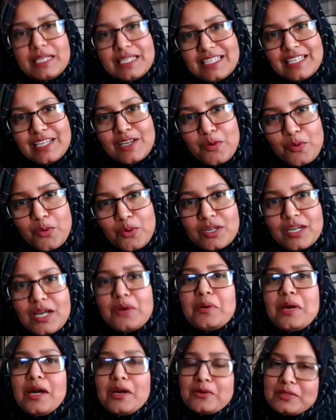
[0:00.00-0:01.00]
পিটিই
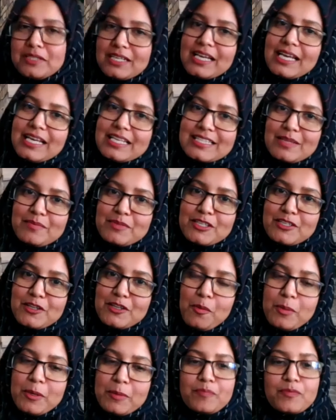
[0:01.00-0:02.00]
কোরটাও e এখন থেকে
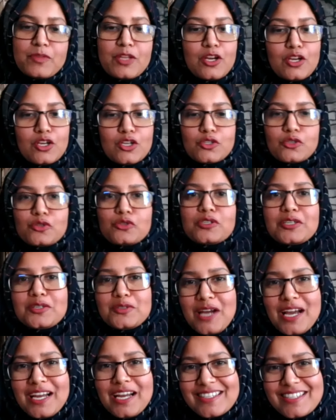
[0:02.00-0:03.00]
অ্যাকসেপ্টেড হবে চলুন
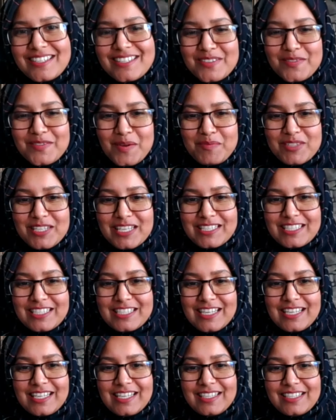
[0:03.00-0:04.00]
একটু আইআরসিসির
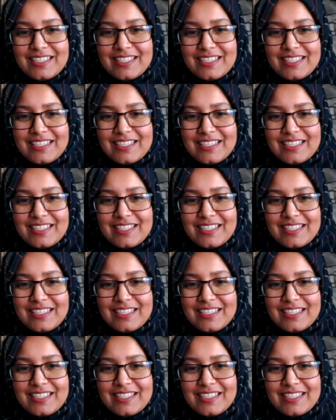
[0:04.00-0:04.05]
ওয়েবসাইটে যাই